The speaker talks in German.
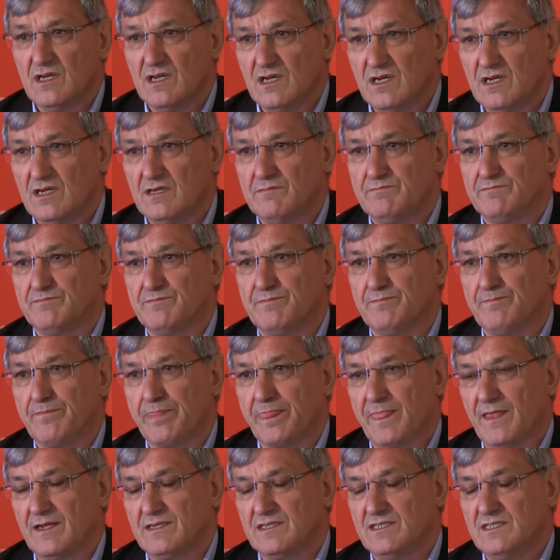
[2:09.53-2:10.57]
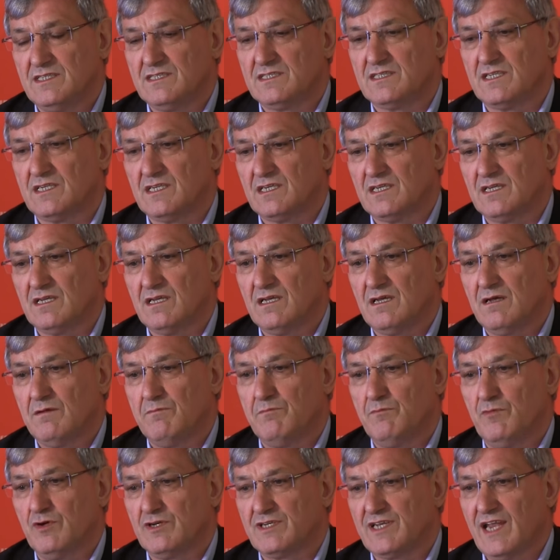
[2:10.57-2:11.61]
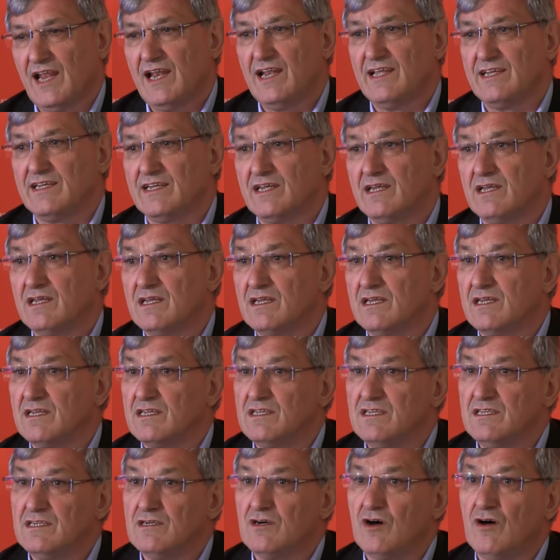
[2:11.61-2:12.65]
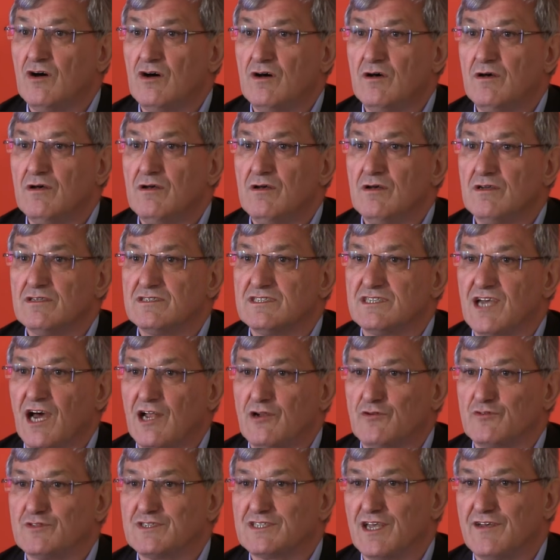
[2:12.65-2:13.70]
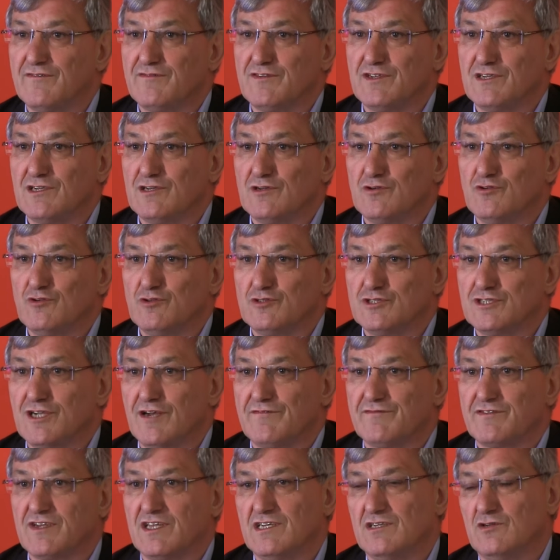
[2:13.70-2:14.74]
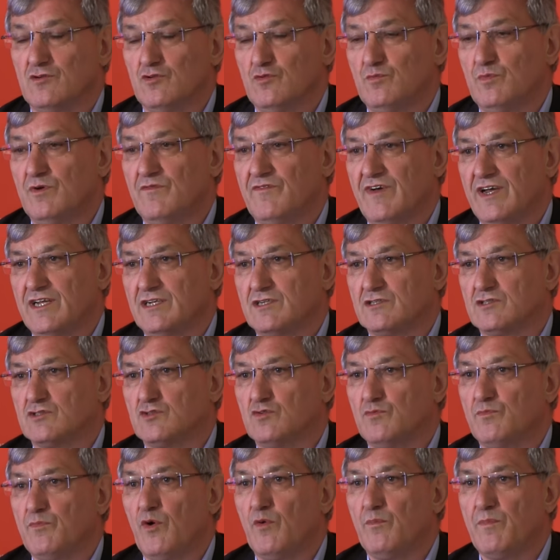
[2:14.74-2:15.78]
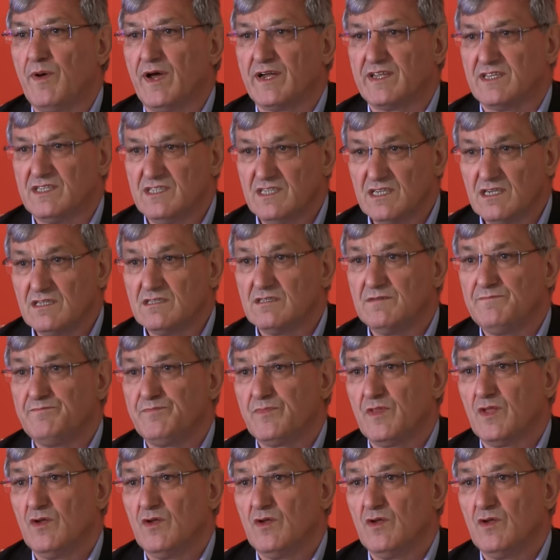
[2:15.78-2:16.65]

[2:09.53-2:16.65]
ähm, diese Modelle ihrer zahlungskräftigen Kundschaft gegenüber weiter zu propagieren